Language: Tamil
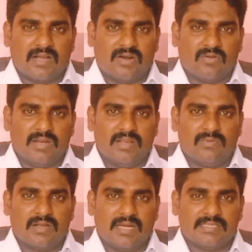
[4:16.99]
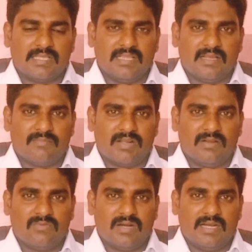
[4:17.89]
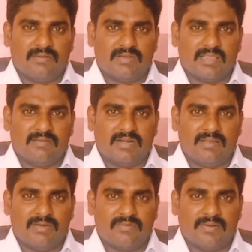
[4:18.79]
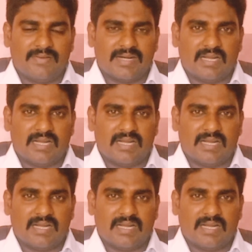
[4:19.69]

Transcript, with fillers: காணொலியில் உங்களை சந்திக்கும் வரை உங்களிடமிருந்து விடைபெறுபவர்